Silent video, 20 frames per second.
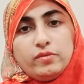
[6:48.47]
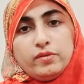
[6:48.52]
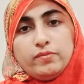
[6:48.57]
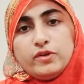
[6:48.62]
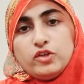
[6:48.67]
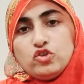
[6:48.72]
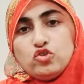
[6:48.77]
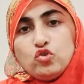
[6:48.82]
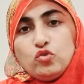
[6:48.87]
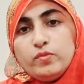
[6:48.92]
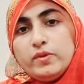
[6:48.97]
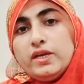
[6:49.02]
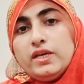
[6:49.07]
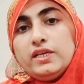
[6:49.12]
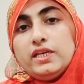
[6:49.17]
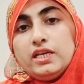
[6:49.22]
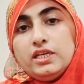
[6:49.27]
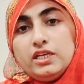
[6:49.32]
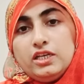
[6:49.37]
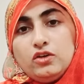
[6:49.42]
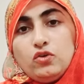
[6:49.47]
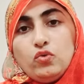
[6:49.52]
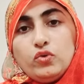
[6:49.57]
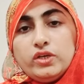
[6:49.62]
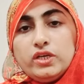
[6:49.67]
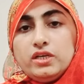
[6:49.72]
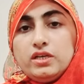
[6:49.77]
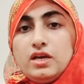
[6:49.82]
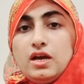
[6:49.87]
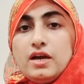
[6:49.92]
भी बच्चों में यही
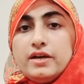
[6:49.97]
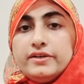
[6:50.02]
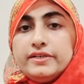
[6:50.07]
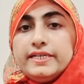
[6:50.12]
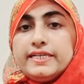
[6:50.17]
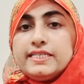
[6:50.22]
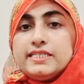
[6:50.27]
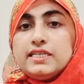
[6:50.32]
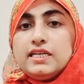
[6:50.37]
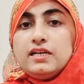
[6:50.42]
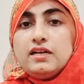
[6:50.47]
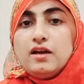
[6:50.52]
होगी कि 100 से